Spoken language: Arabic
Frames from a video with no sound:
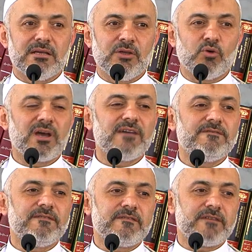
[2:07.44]

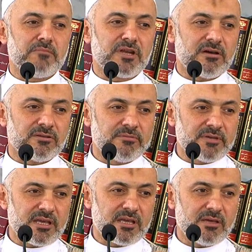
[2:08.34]
يخفف من
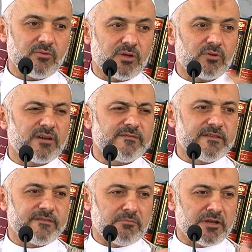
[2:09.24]
غضبه
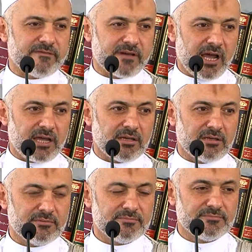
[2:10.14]
ويخفف من فرحه
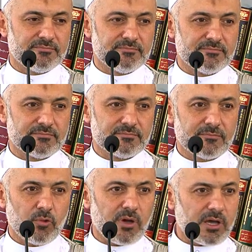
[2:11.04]

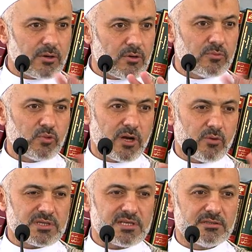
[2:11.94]
وخير الامور
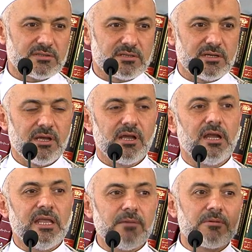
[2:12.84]
الوسط
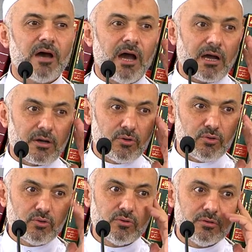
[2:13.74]
ليبقى
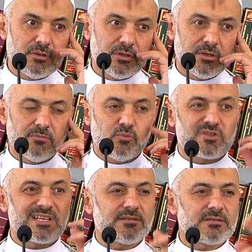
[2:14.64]
عقله
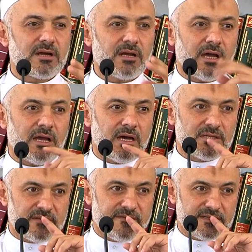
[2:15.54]
مسيطرا على
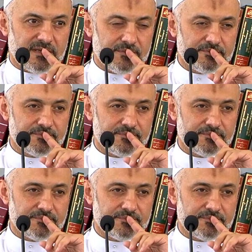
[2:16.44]
عاطفته